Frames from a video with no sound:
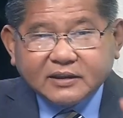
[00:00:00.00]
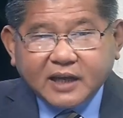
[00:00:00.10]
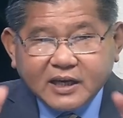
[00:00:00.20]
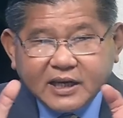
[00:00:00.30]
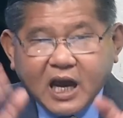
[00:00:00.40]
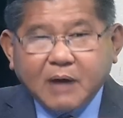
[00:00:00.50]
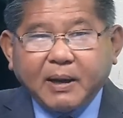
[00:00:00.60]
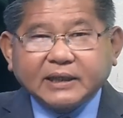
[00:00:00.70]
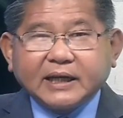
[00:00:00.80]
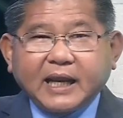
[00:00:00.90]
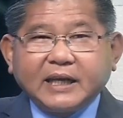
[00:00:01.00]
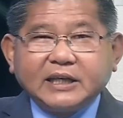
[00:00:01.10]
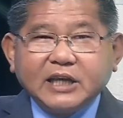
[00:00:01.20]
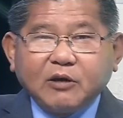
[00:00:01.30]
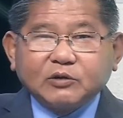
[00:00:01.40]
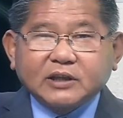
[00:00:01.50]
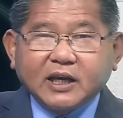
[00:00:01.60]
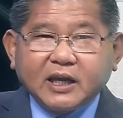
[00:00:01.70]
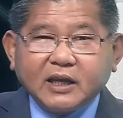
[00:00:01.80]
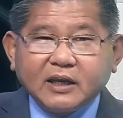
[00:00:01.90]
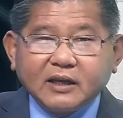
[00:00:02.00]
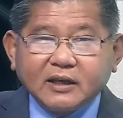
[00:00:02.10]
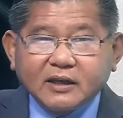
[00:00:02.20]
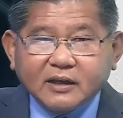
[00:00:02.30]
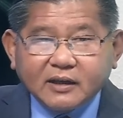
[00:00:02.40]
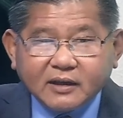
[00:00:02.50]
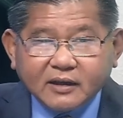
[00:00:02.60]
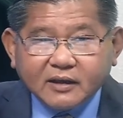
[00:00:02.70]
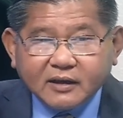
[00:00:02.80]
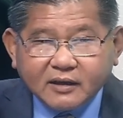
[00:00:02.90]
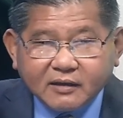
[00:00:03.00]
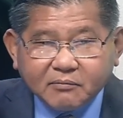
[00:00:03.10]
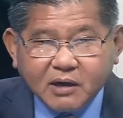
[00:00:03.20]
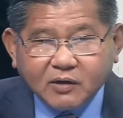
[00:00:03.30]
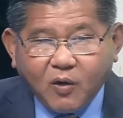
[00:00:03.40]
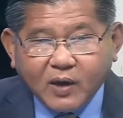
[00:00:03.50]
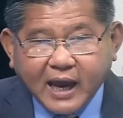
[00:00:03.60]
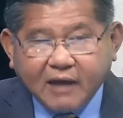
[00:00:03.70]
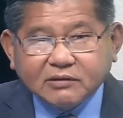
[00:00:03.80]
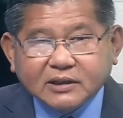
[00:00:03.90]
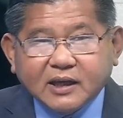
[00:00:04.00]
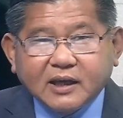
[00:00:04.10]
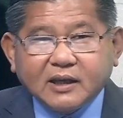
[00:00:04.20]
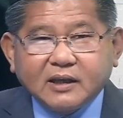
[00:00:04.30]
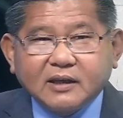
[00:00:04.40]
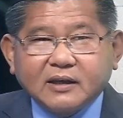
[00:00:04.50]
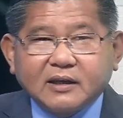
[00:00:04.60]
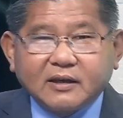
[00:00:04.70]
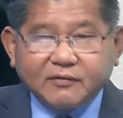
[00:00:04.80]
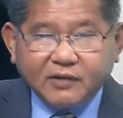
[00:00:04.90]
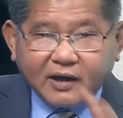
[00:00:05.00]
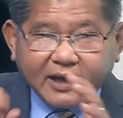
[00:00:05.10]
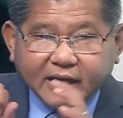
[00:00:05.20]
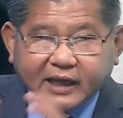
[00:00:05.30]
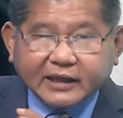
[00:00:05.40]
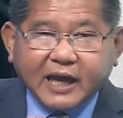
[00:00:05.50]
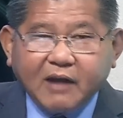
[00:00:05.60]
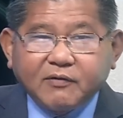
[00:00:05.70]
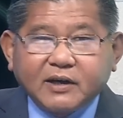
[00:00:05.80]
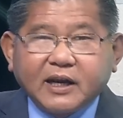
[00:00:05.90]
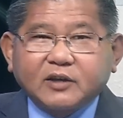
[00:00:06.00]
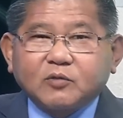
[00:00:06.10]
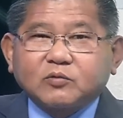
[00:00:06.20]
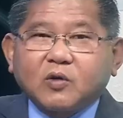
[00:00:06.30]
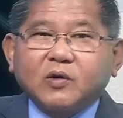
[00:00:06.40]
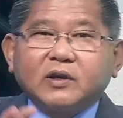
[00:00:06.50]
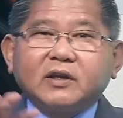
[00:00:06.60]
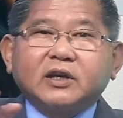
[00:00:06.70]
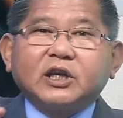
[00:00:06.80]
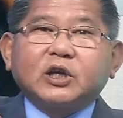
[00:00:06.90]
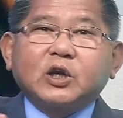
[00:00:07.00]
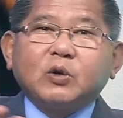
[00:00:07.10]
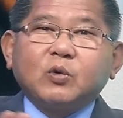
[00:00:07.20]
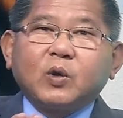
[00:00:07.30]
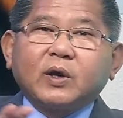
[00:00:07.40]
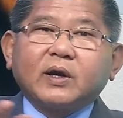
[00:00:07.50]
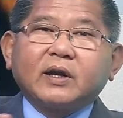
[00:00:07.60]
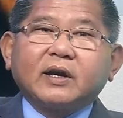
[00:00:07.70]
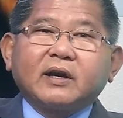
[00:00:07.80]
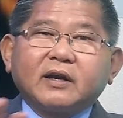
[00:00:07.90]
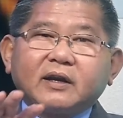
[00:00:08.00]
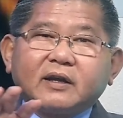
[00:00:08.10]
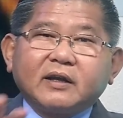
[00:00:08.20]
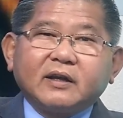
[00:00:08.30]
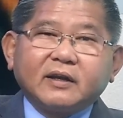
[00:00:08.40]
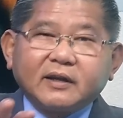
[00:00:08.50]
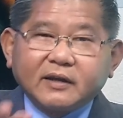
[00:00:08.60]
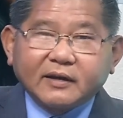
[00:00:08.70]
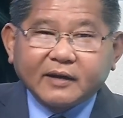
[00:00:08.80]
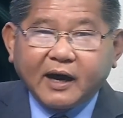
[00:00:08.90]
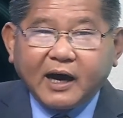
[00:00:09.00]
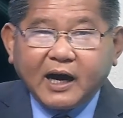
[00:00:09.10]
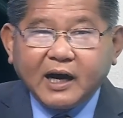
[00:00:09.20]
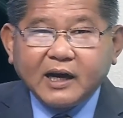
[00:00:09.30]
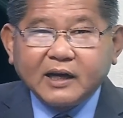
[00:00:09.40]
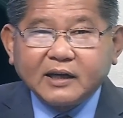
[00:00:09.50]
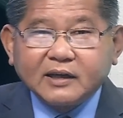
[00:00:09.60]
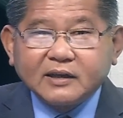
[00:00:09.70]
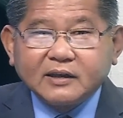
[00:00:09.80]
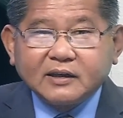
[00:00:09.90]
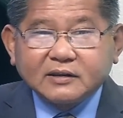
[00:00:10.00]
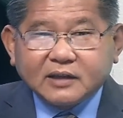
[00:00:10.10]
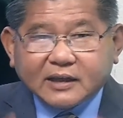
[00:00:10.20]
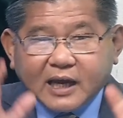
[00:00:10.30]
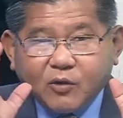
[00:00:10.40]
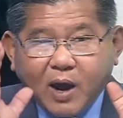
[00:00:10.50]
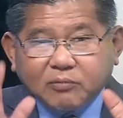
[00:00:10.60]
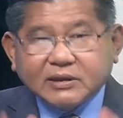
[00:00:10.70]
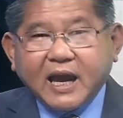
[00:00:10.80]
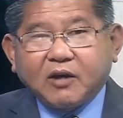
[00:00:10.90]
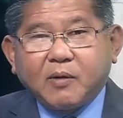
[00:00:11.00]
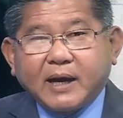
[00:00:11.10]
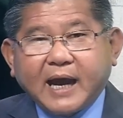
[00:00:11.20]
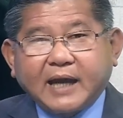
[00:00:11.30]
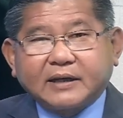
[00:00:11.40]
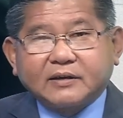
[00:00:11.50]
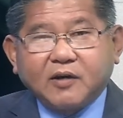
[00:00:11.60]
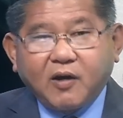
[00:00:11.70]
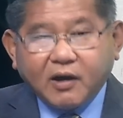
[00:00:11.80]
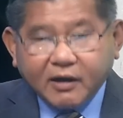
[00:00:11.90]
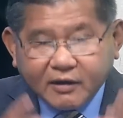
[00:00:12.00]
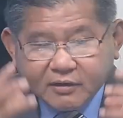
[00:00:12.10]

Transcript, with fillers: chính nhờ bắn như này nhiều như thế mức độ cao như thế vừa để cảnh cáo vừa để chúng tôi nghiên cứu luôn đó tức các khoa học gia của Bắc Hàn họ